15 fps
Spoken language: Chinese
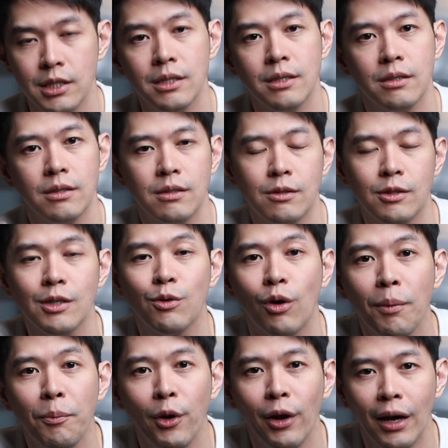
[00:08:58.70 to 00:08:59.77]
其实。这
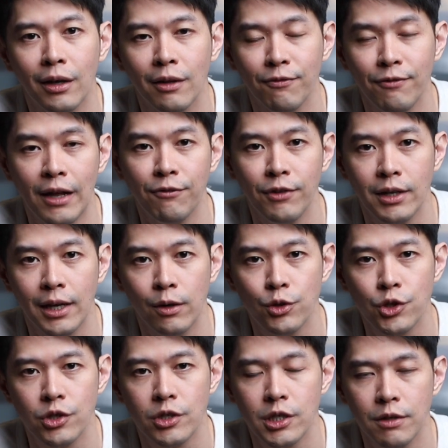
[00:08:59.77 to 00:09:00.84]
广告不会浪浪费你太多
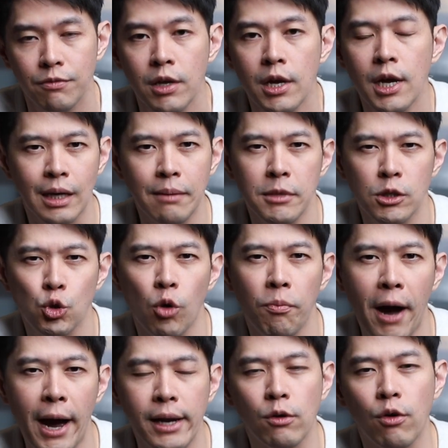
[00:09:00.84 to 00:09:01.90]
时间。他们所
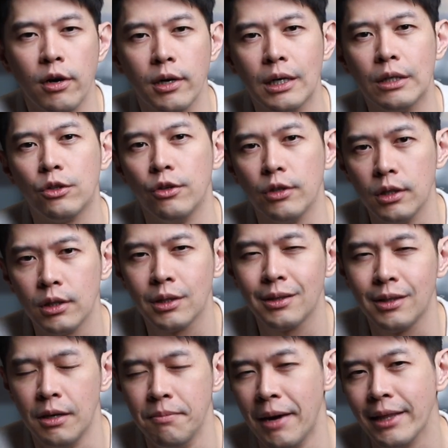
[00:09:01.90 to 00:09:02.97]
拍的广告都有个
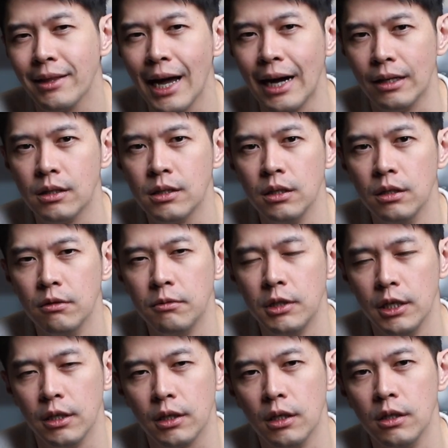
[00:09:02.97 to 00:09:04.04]
蛮大的特
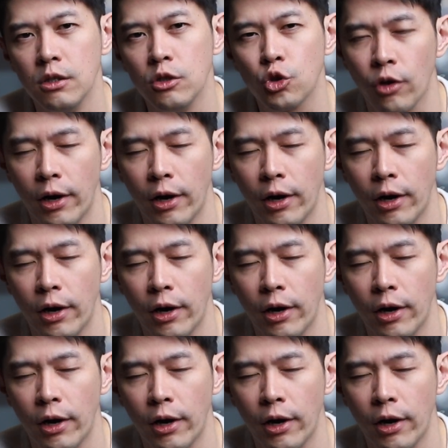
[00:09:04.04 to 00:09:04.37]
点，跟